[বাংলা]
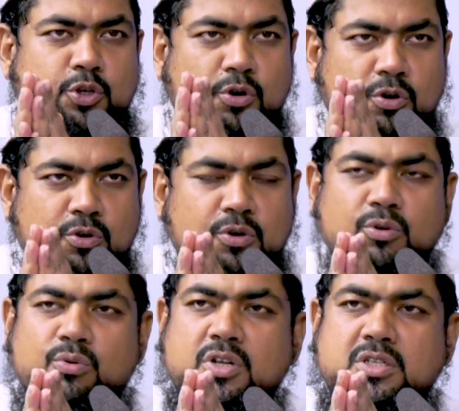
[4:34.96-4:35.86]
সংরক্ষণ
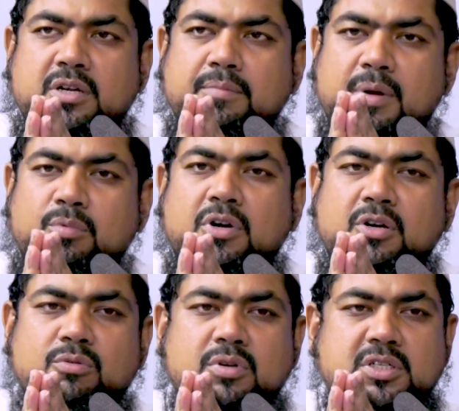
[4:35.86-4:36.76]
করেছেন
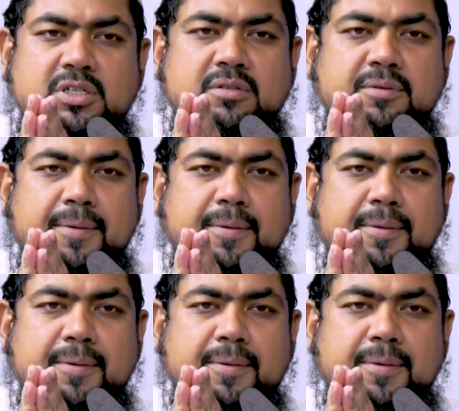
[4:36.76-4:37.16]
ব্যবহার করেছেন